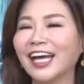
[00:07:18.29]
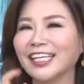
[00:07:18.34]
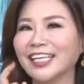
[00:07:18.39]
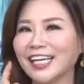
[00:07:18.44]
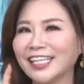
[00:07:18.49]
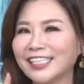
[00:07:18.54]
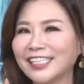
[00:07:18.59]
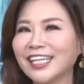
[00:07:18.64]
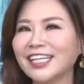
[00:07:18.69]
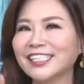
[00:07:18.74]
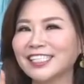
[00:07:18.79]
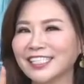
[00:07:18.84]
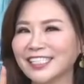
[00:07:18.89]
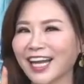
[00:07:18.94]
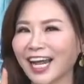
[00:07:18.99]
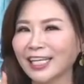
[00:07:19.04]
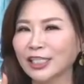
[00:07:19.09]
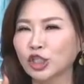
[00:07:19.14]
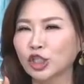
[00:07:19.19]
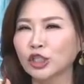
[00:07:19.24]
也借此
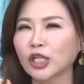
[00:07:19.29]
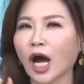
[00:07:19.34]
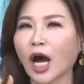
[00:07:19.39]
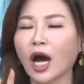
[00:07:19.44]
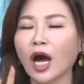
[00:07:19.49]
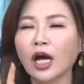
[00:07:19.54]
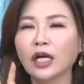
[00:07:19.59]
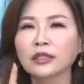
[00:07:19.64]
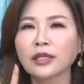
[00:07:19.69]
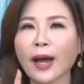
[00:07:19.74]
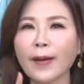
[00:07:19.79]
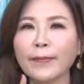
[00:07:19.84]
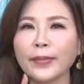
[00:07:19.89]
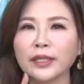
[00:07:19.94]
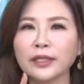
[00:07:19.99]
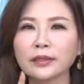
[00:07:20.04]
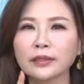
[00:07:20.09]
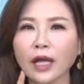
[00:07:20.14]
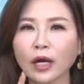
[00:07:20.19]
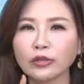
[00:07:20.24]
来知道他
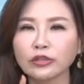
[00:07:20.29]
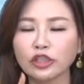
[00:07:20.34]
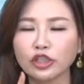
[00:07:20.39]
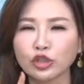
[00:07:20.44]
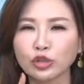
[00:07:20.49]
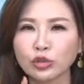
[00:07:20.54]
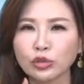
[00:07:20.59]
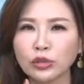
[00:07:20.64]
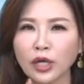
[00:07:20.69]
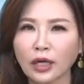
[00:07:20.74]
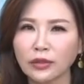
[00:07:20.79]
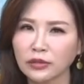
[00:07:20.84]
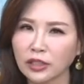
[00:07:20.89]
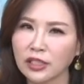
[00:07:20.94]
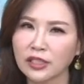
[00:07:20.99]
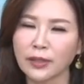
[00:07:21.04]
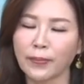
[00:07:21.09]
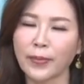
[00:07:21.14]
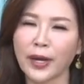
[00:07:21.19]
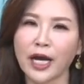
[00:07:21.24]
们到底需要
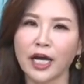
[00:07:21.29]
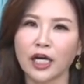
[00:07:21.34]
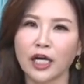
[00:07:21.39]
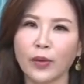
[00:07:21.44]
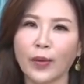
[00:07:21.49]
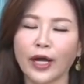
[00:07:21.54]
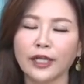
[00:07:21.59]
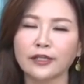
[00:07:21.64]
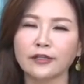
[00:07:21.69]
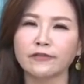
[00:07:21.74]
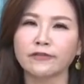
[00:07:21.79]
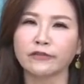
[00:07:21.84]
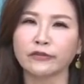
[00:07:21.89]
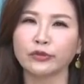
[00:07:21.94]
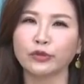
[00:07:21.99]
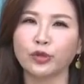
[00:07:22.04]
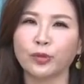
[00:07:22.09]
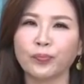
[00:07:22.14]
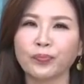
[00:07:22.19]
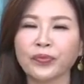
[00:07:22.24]
你什么样额外的
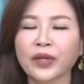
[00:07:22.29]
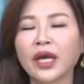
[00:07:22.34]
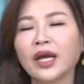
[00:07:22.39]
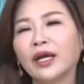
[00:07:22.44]
服务。